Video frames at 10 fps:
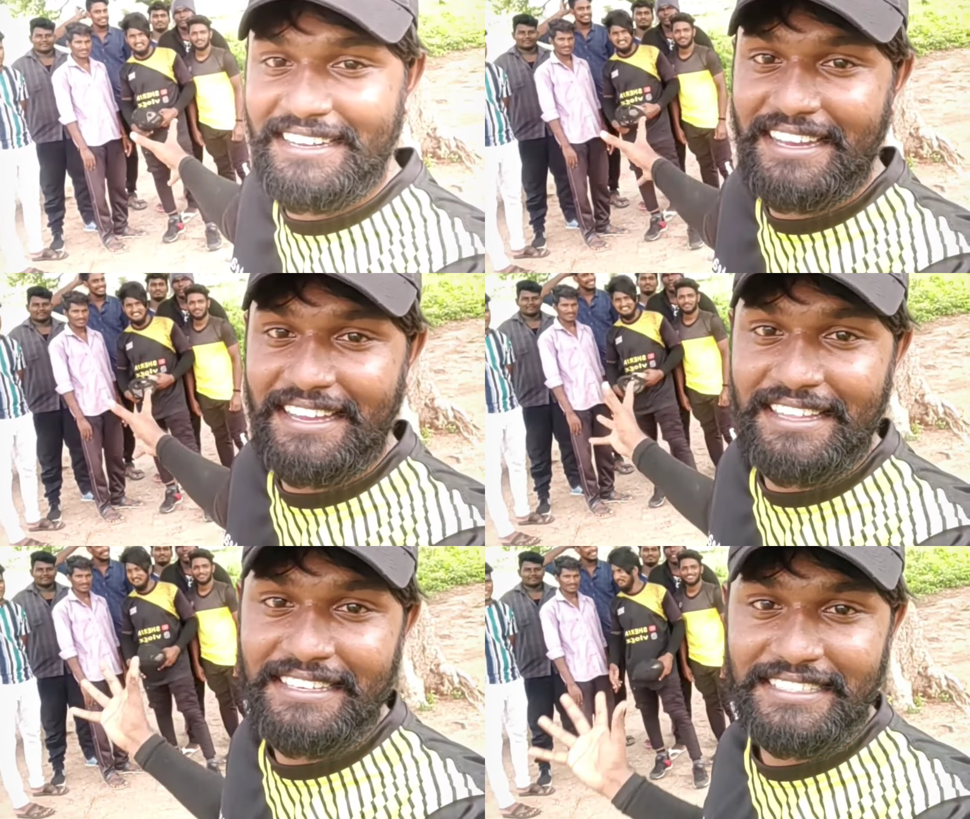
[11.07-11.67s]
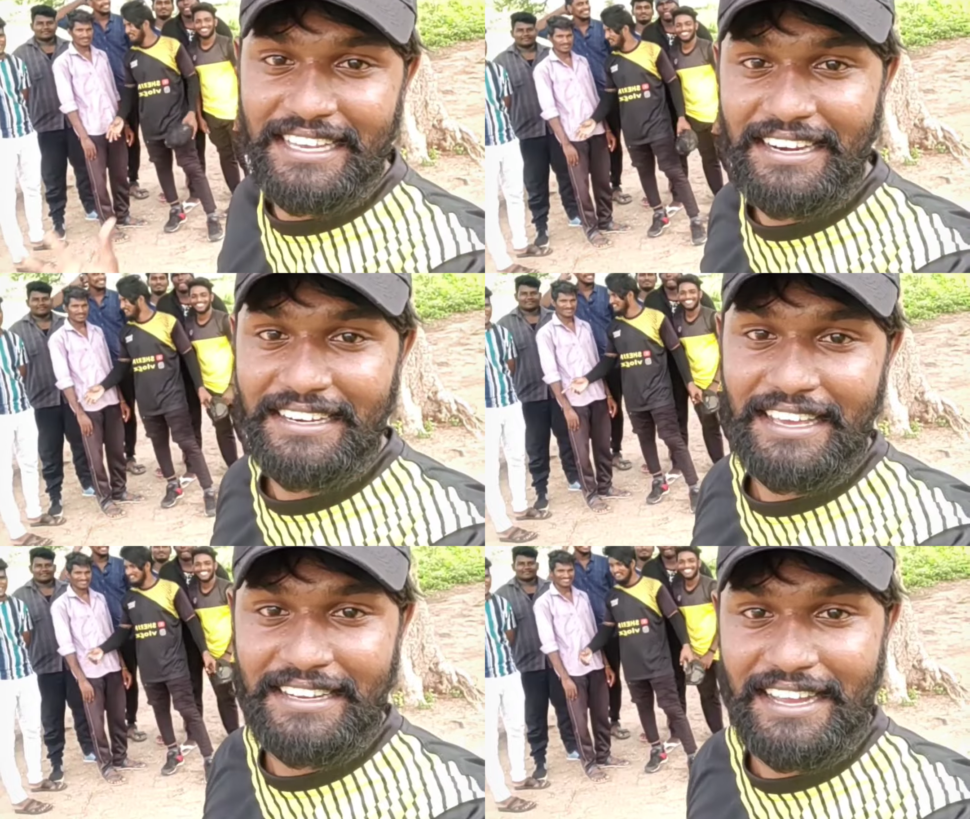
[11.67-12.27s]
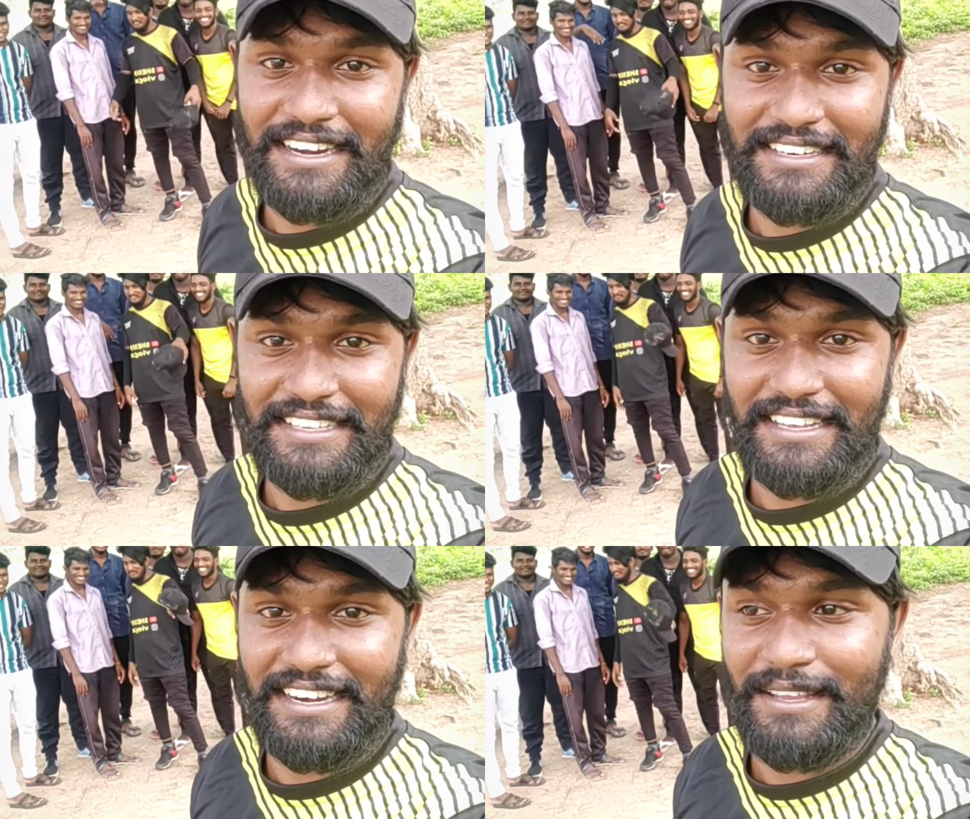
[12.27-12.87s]
இருக்காங்க எதுக்கு சைலண்டாக
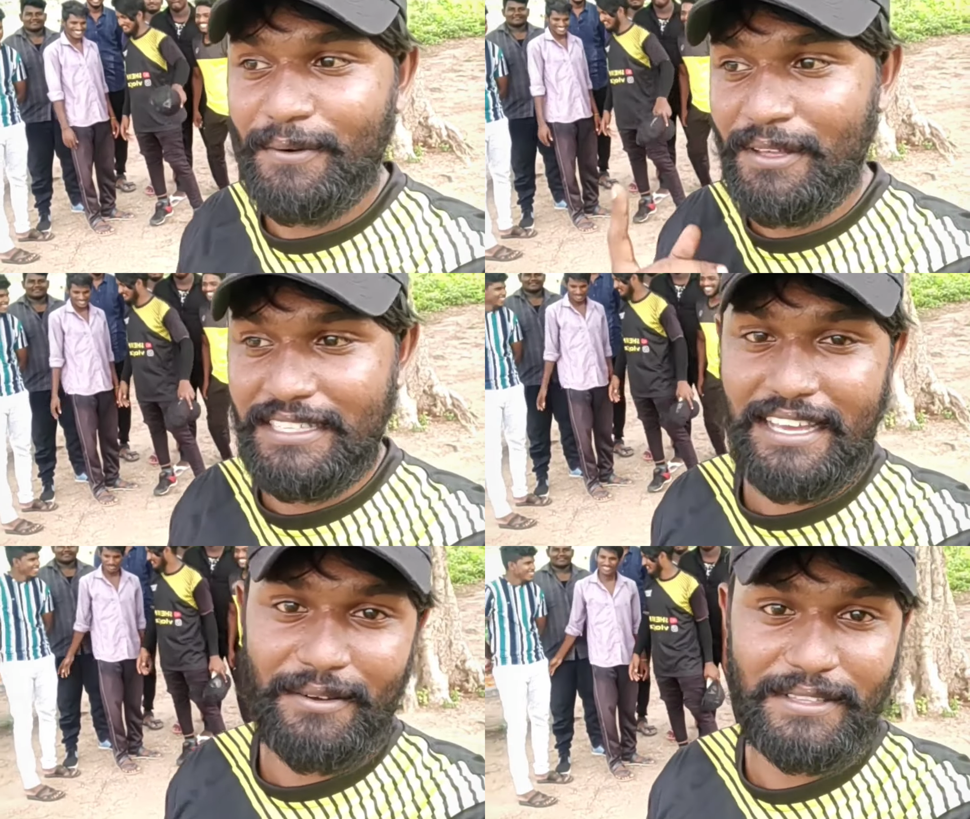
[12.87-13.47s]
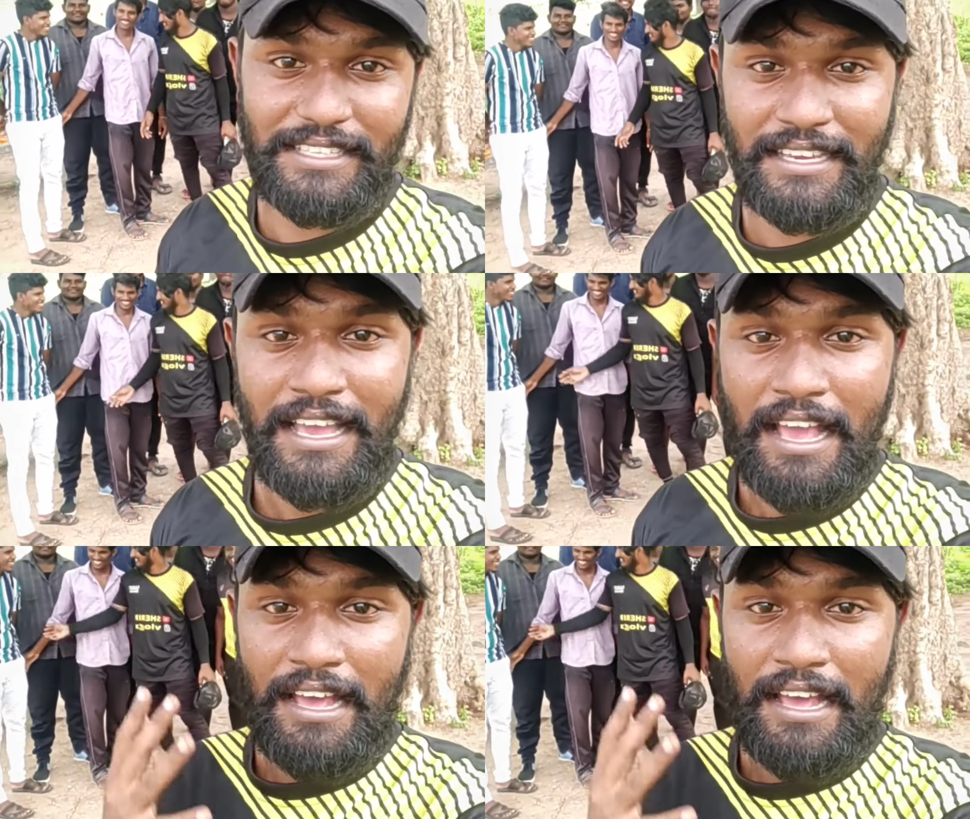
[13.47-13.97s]
இருக்காங்கன்னு தெரியல இவ்வளோ நேரம் வந்து